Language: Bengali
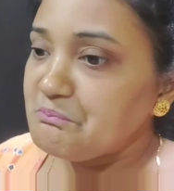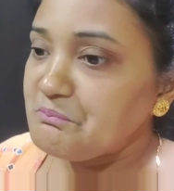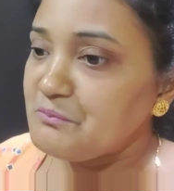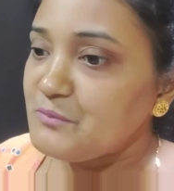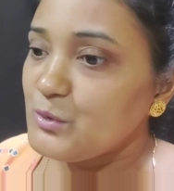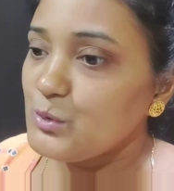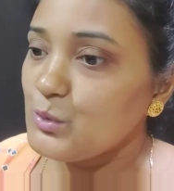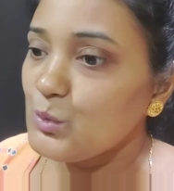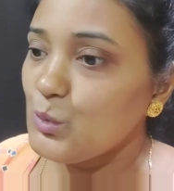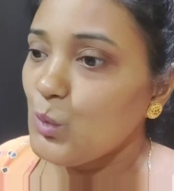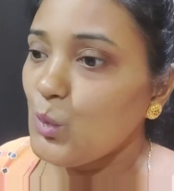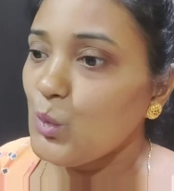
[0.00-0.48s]

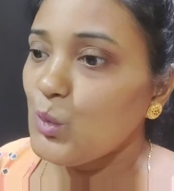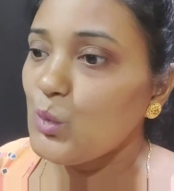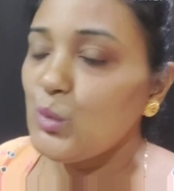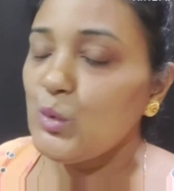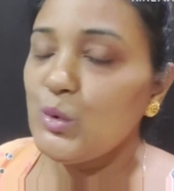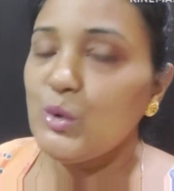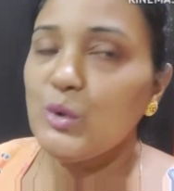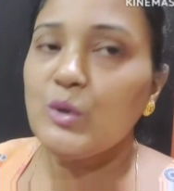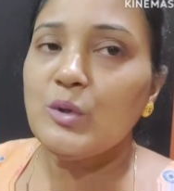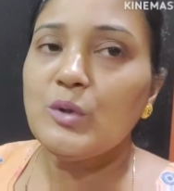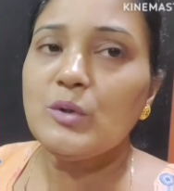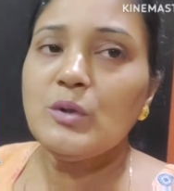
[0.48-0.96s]
ওগুলো
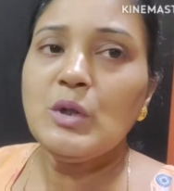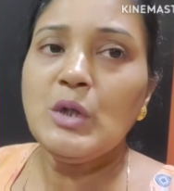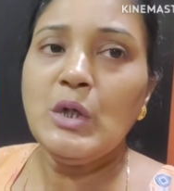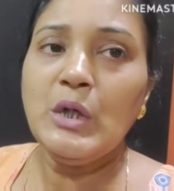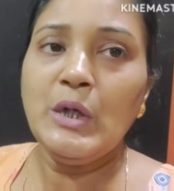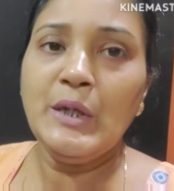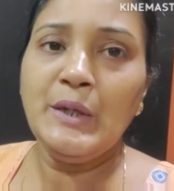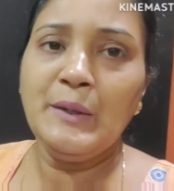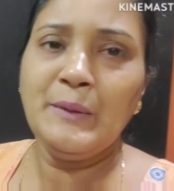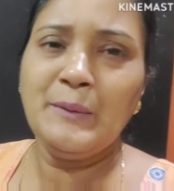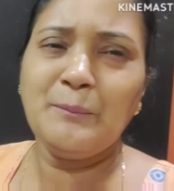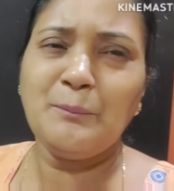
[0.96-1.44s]

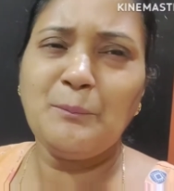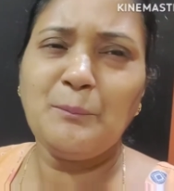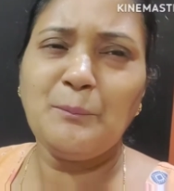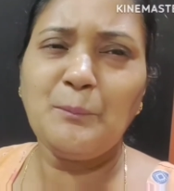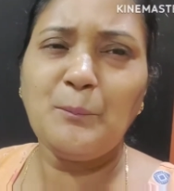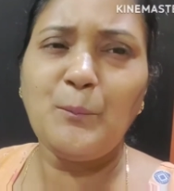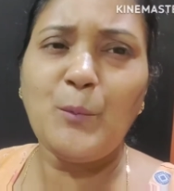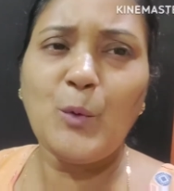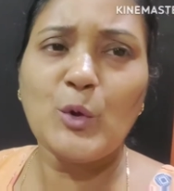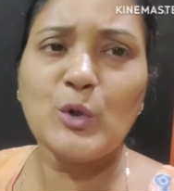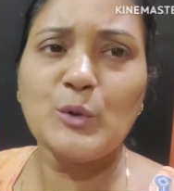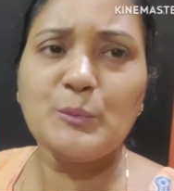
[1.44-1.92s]

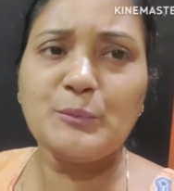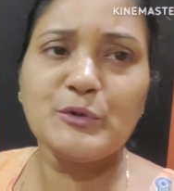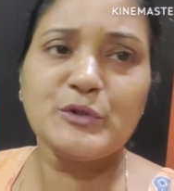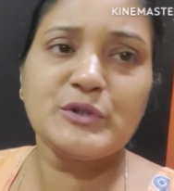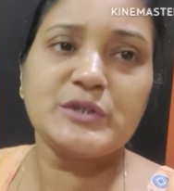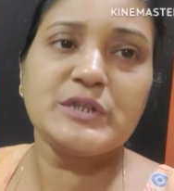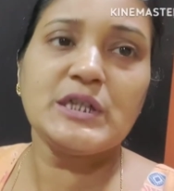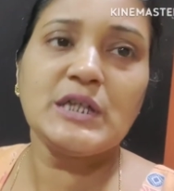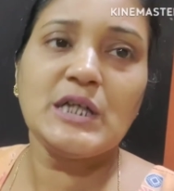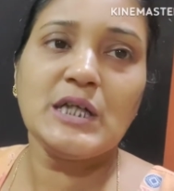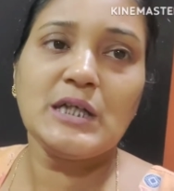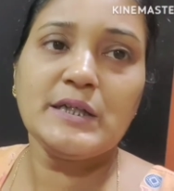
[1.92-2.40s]

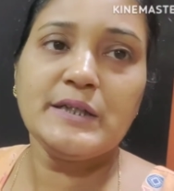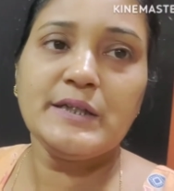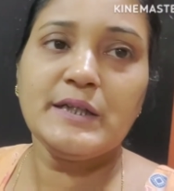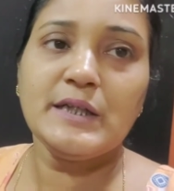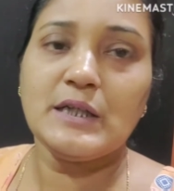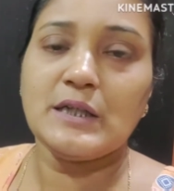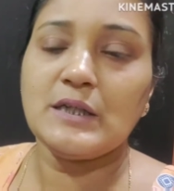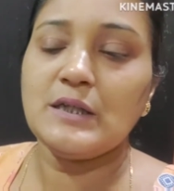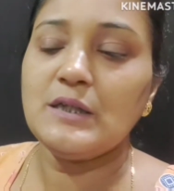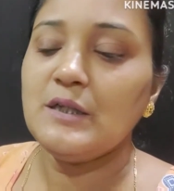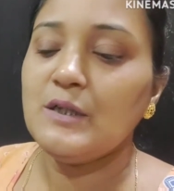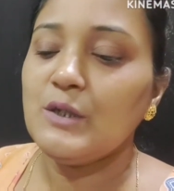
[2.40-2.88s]
পরবর্তীকালে না
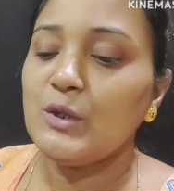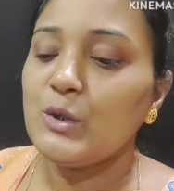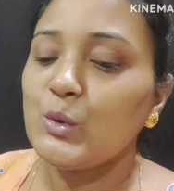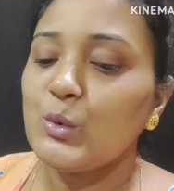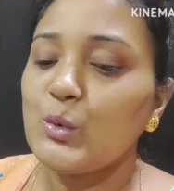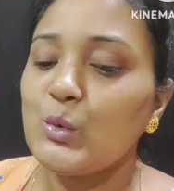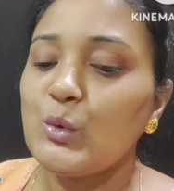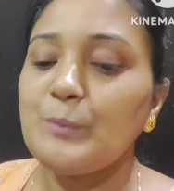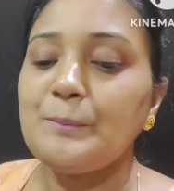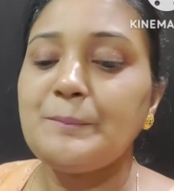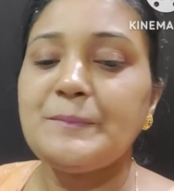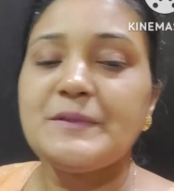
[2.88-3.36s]

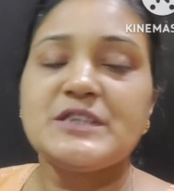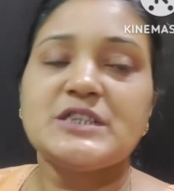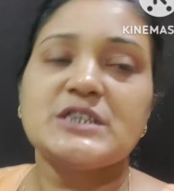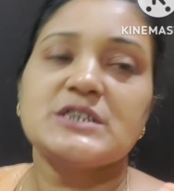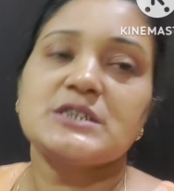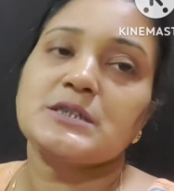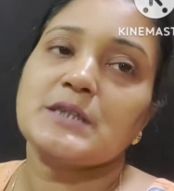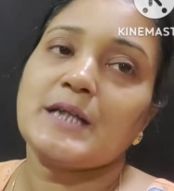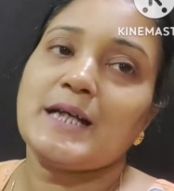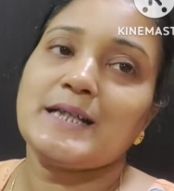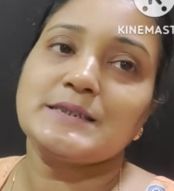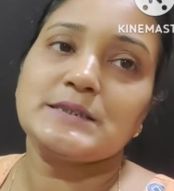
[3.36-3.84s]
খুব বিশেষ
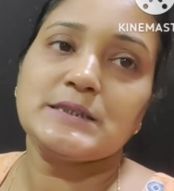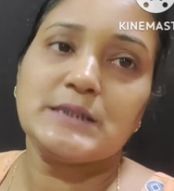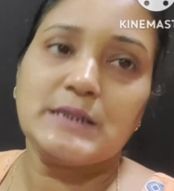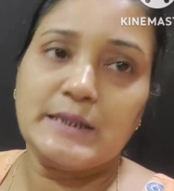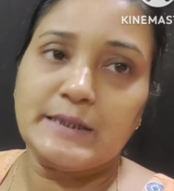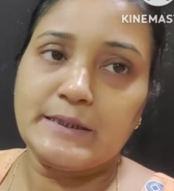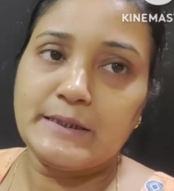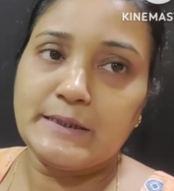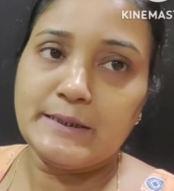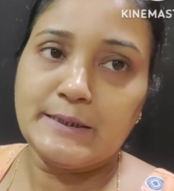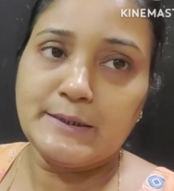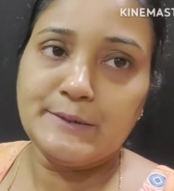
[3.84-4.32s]
কাজে
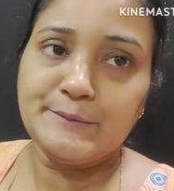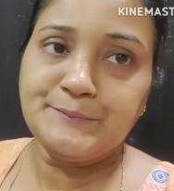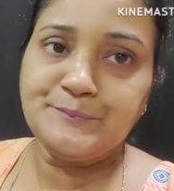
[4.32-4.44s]
লাগে না